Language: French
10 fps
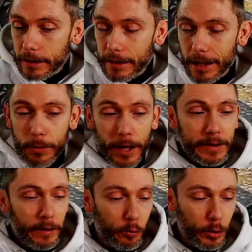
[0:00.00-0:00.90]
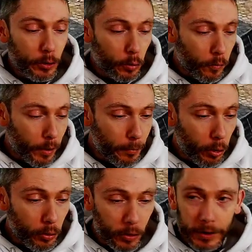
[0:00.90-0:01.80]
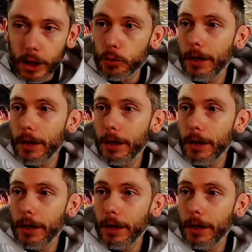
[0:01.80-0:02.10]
simple et assez fluide. donc vraiment euh, très chouette